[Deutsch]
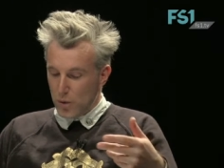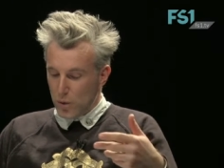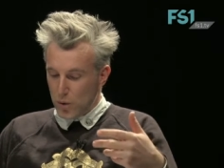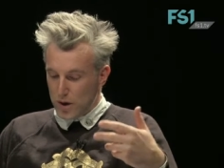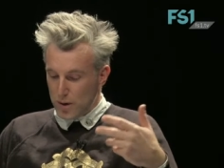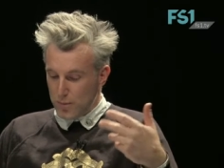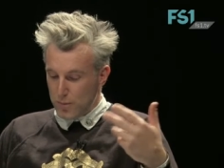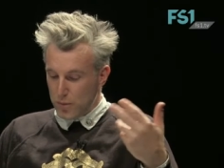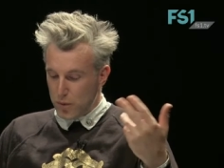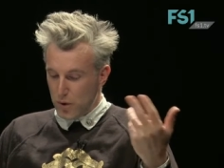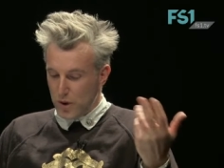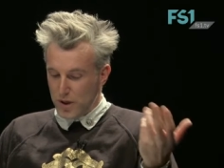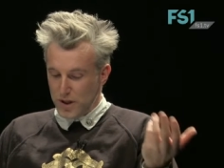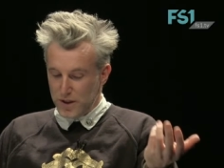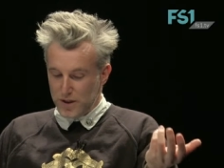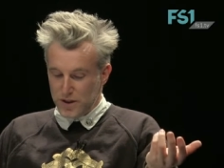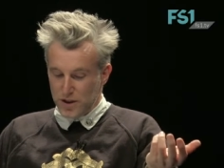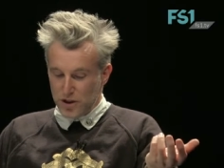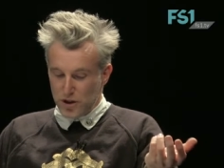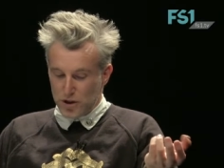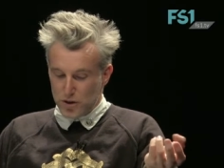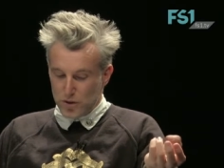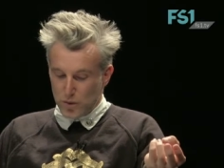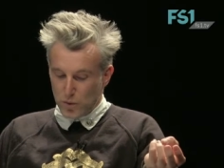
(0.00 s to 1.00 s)
oder
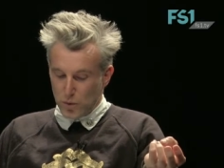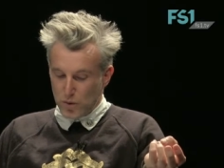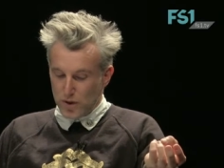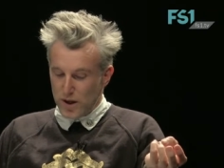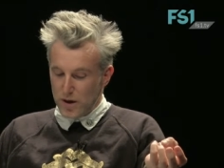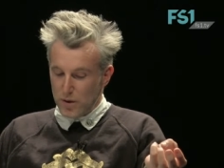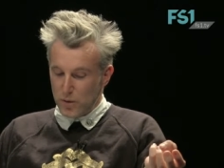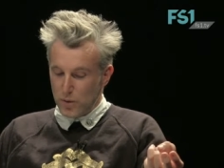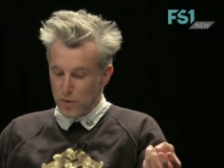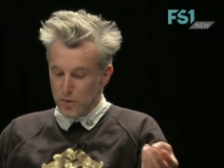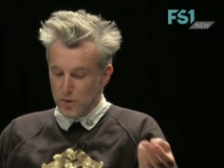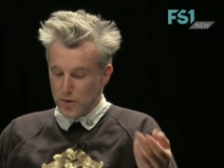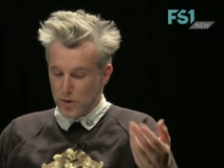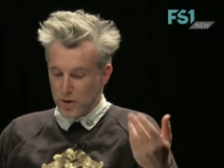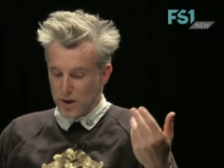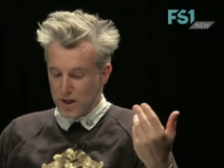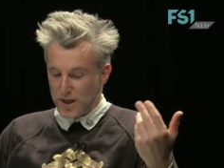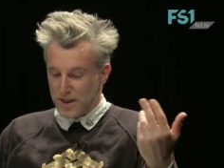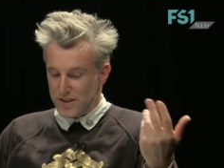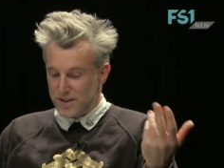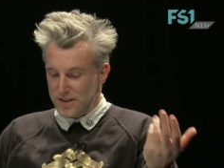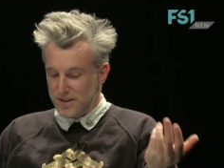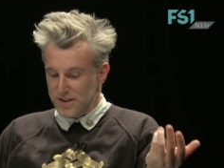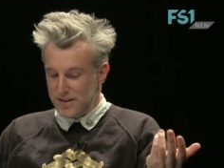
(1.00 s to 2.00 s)
politisch un
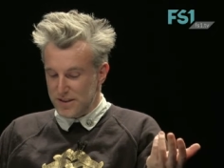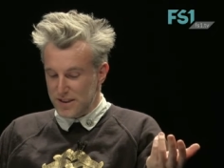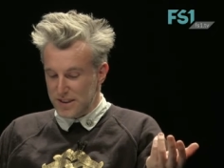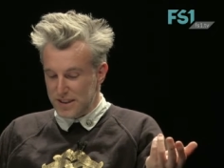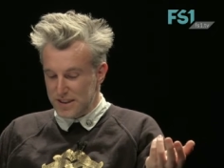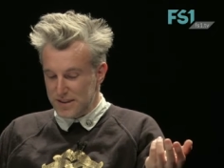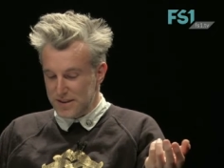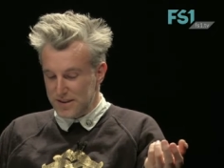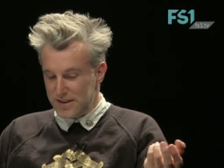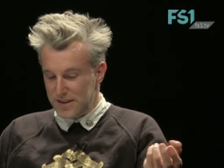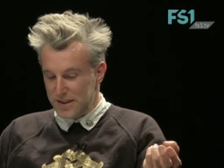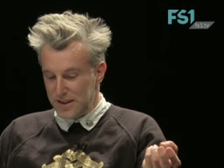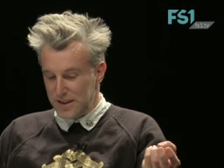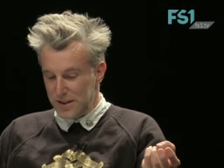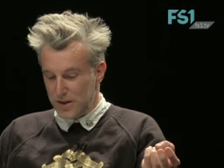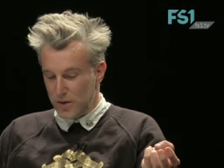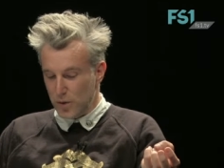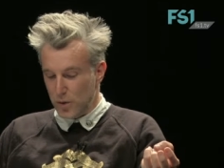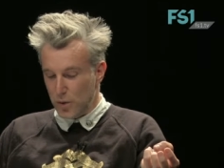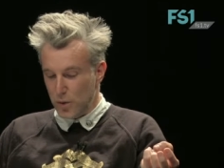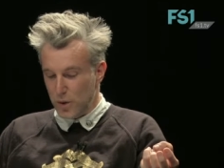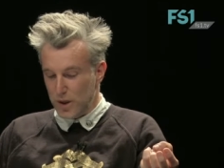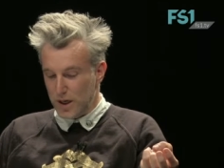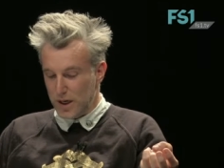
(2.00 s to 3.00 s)
unorganisiert sind
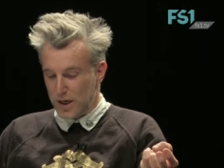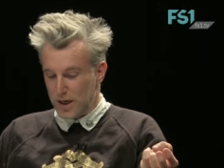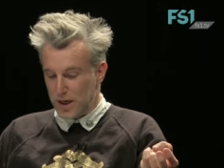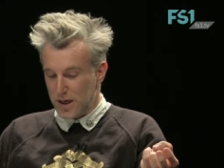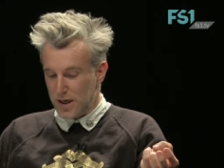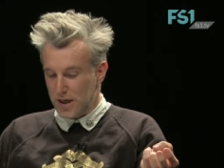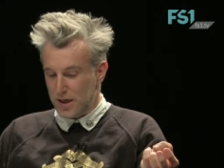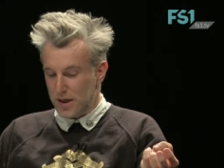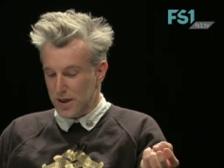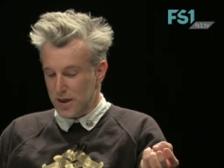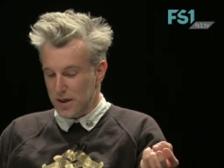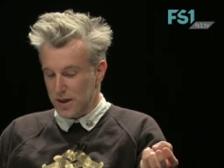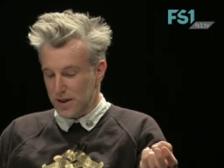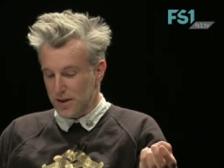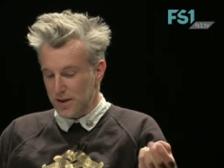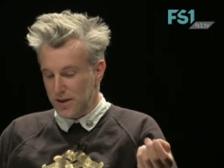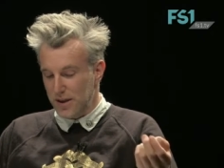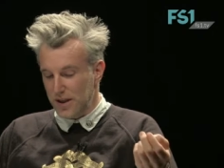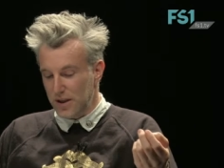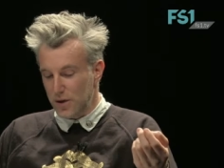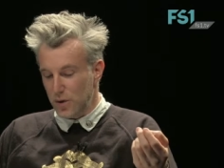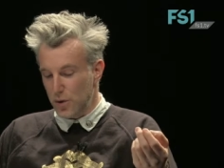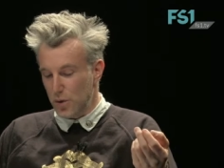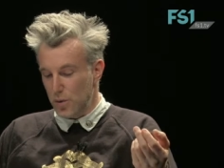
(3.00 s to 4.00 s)
oder äh,
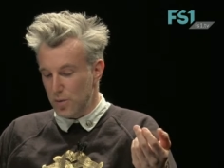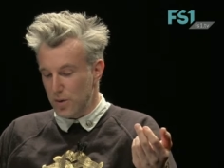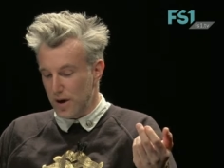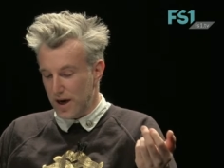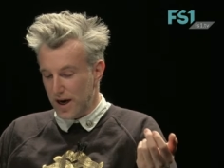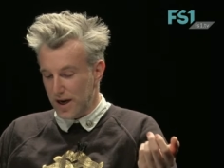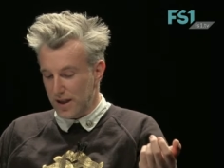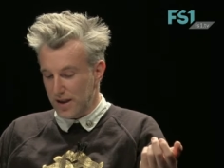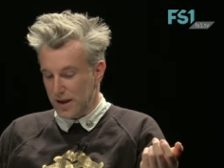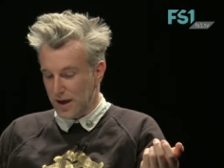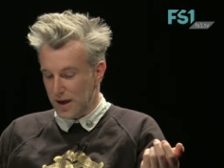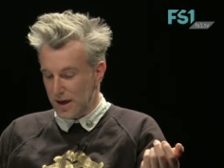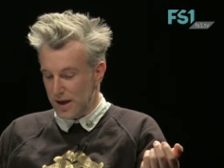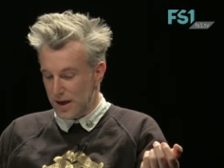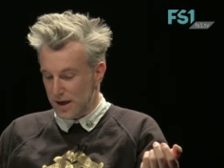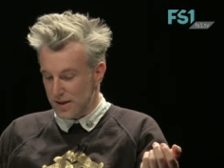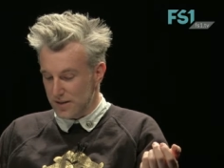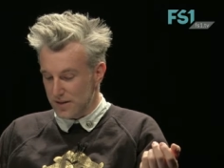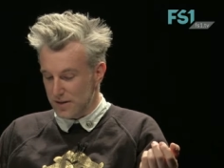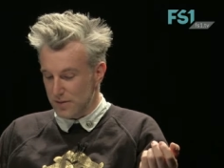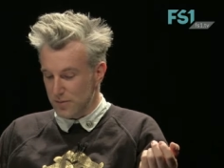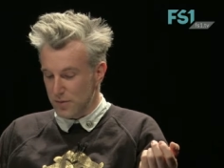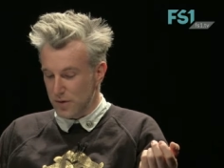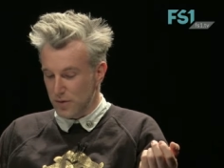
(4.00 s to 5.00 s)
nicht über ein
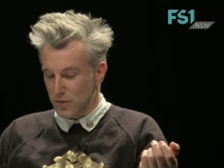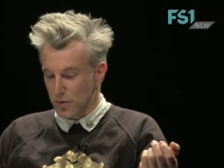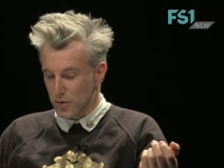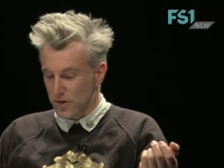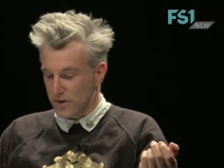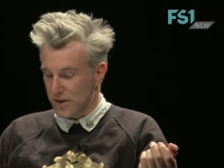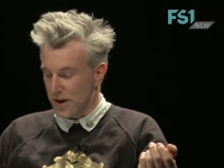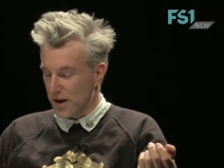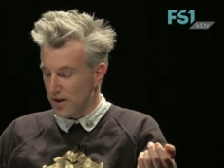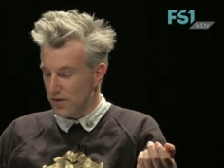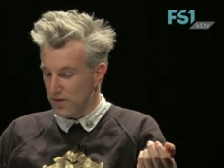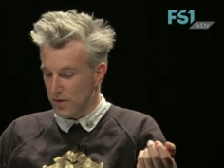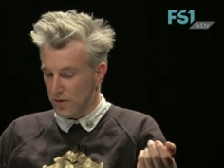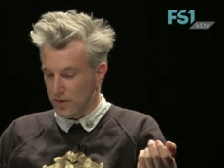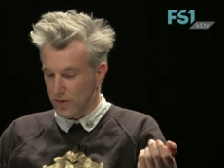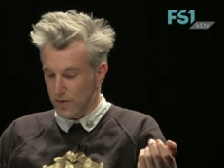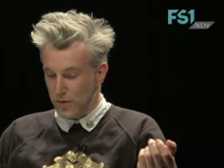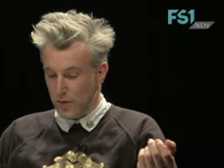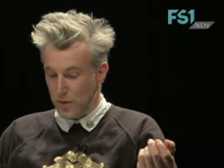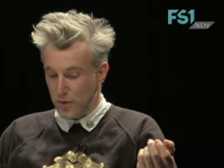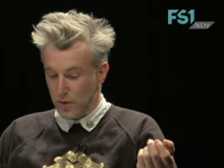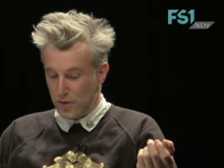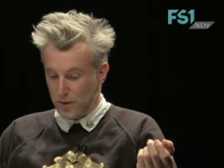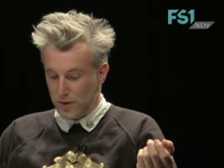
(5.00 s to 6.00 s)
Klassenbewusstsein
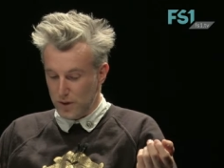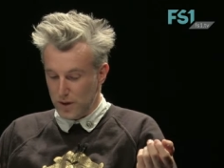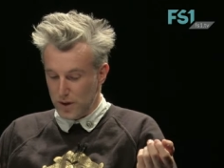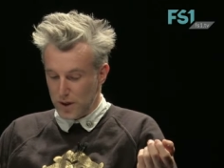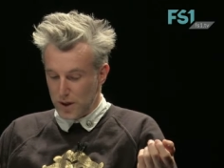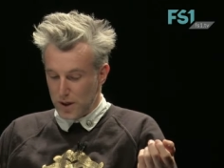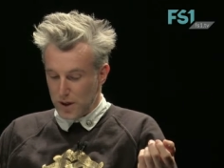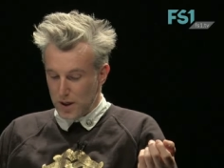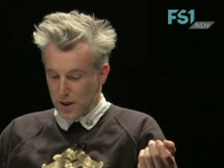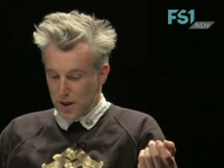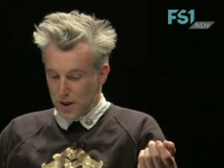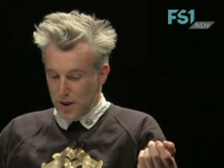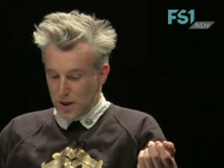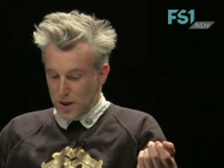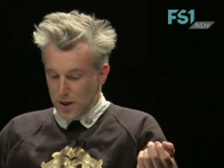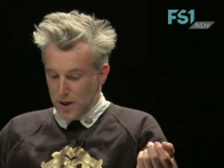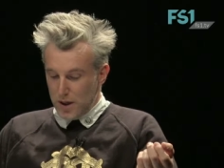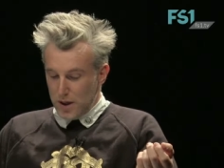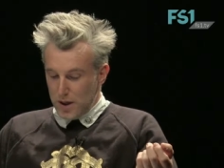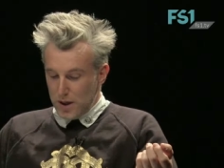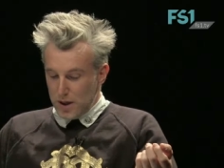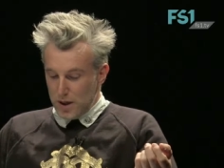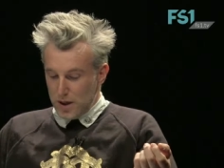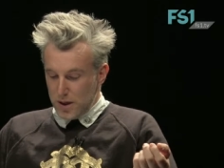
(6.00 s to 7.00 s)
verfügen.
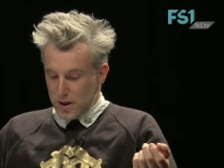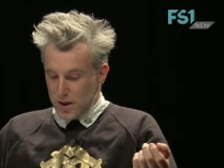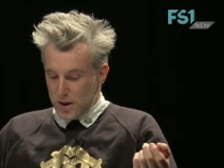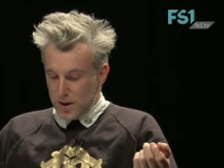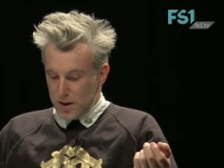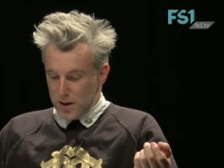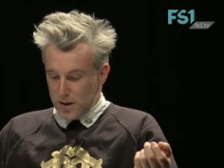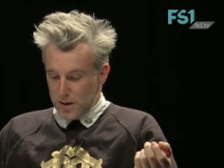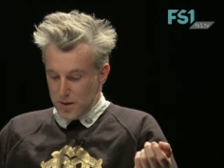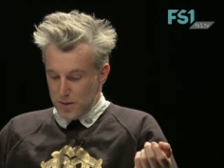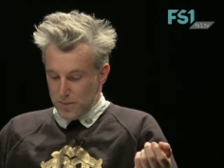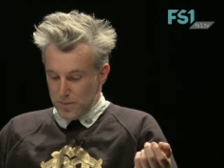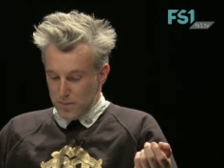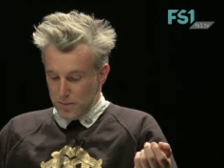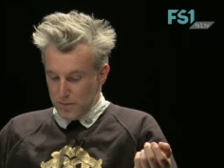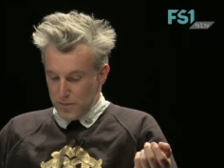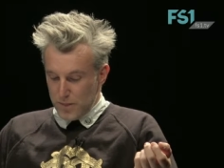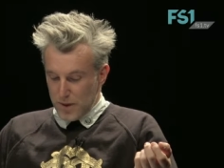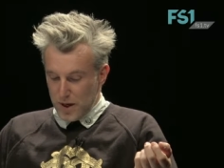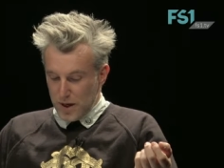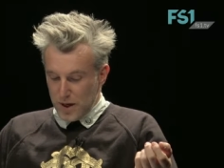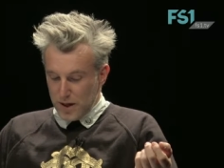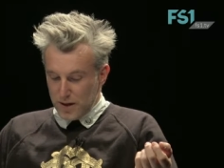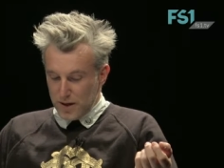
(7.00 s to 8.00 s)

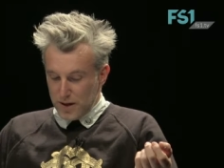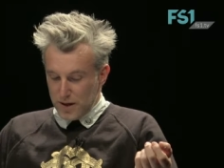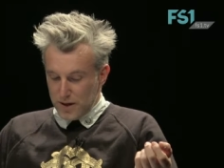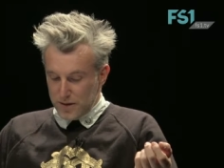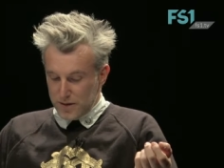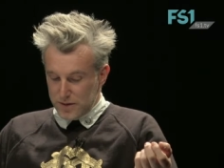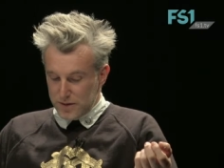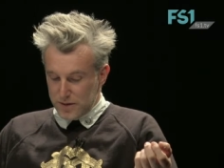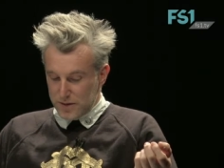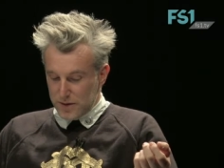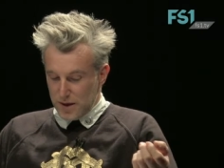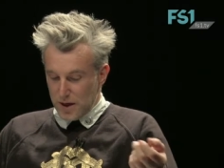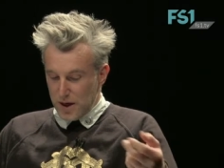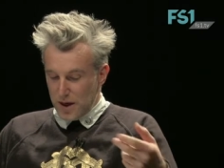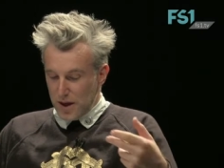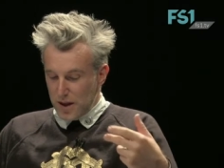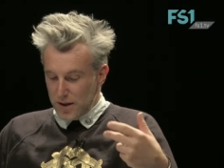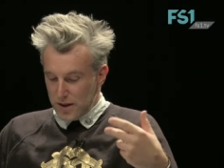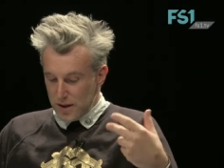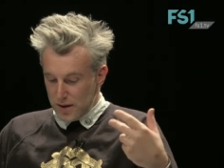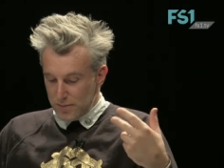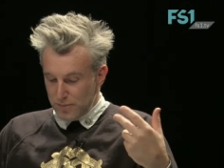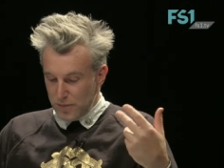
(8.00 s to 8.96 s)
Ähm, anderes, äh,